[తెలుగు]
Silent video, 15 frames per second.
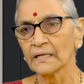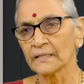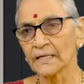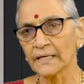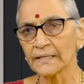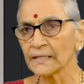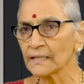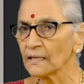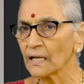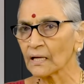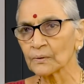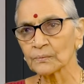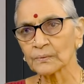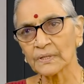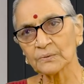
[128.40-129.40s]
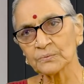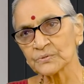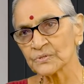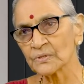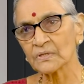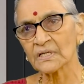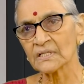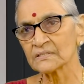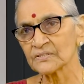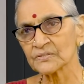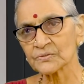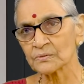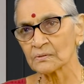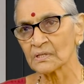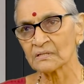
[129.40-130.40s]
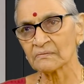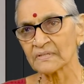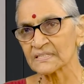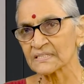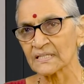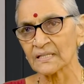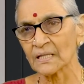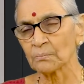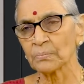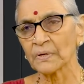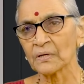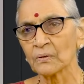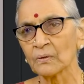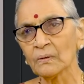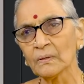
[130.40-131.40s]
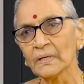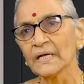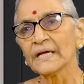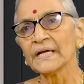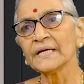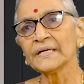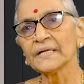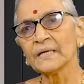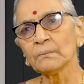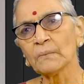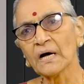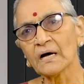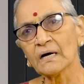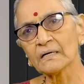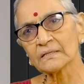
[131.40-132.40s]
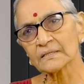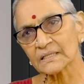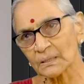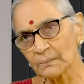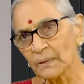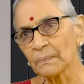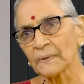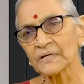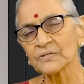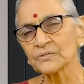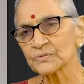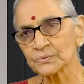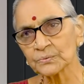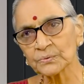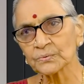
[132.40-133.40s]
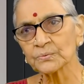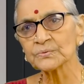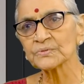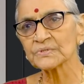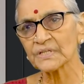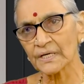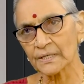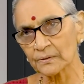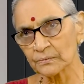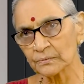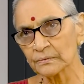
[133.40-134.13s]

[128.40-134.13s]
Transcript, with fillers: ఎందుకంటే ఇల్లాలు కూడా ఉద్యోగాలు చేస్తున్నటువంటి సందర్భంలో ఇంటిని మాత్రమే పట్టించుకుంటూ కూర్చుంటే ఎక్కడ